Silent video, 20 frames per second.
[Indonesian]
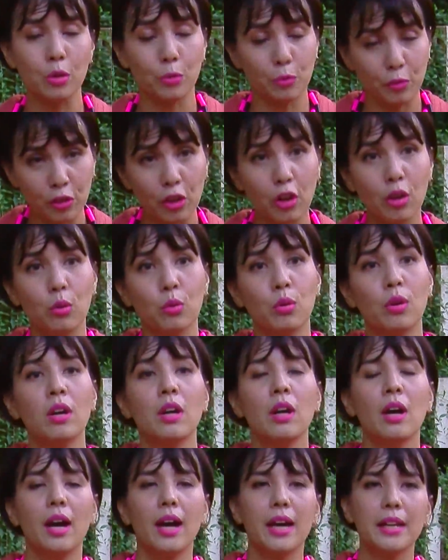rope flow,
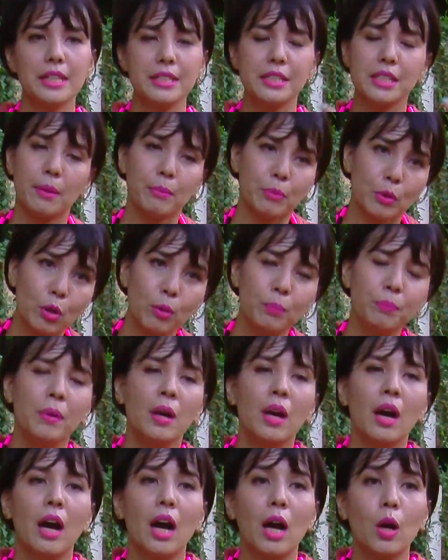ada jump rope,
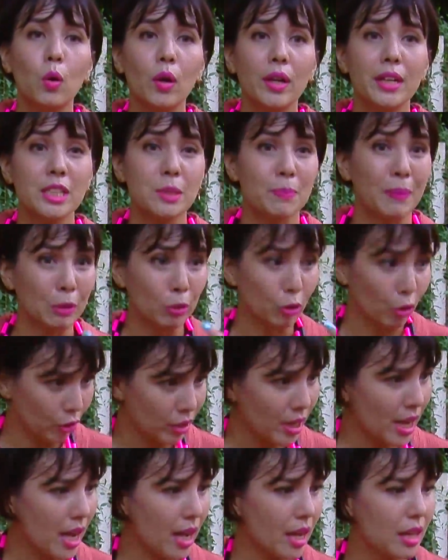aku ada sepatu
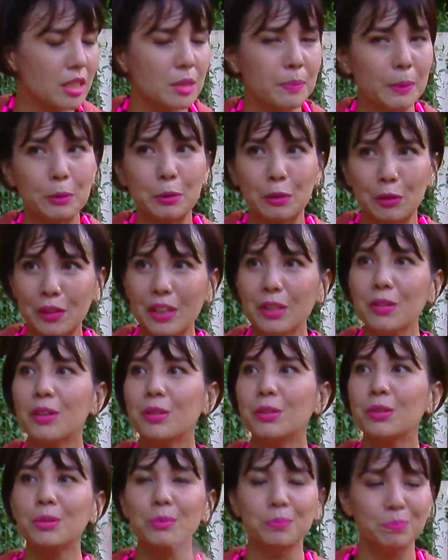roda. Sepatu roda tuh
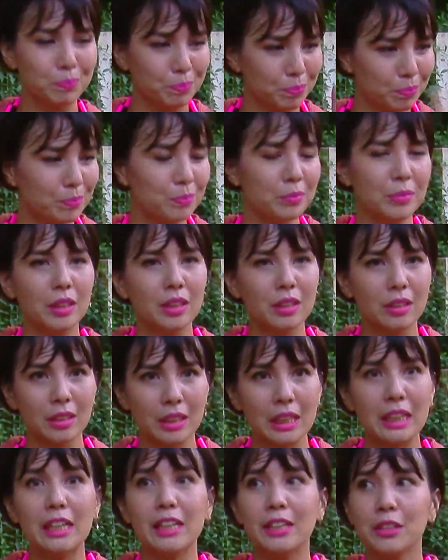aku uh,
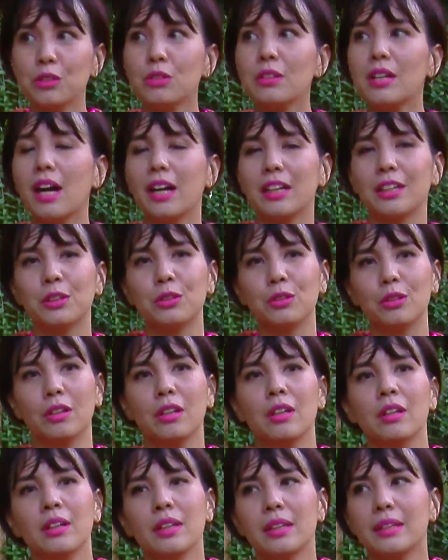keliling juga gitu
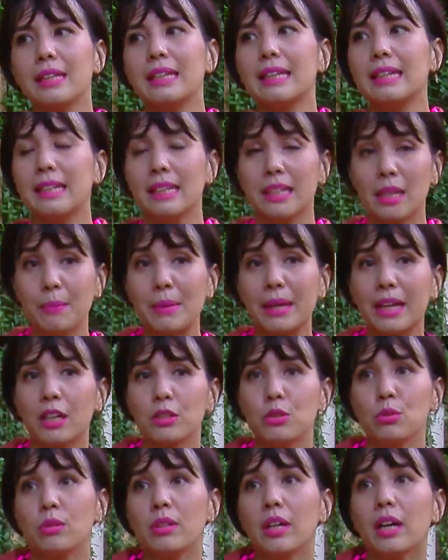di
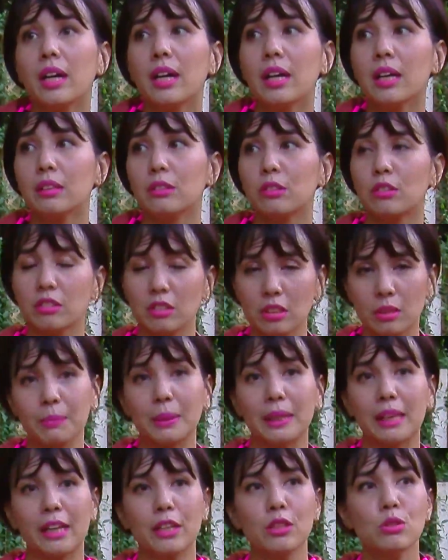GBK juga, terus di
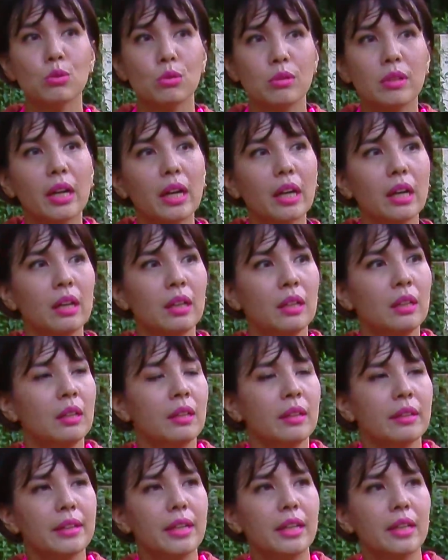tempat lain juga.
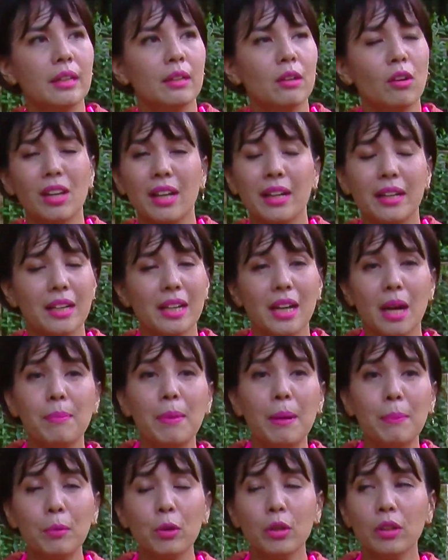Dan olahraga
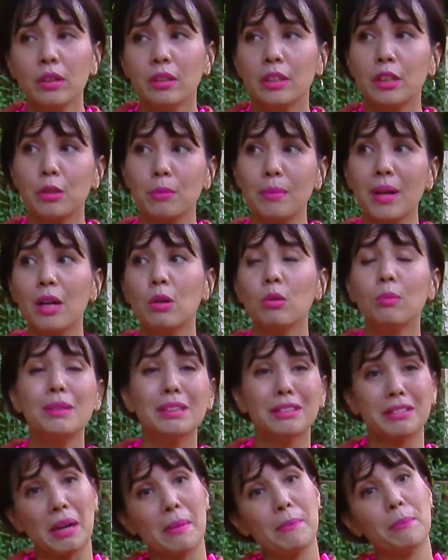apapun di rumah aku
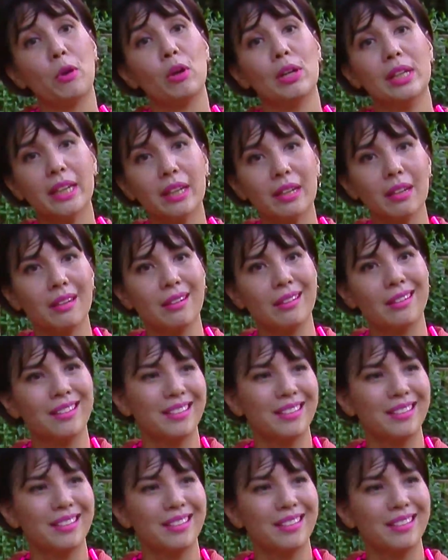beli trampolin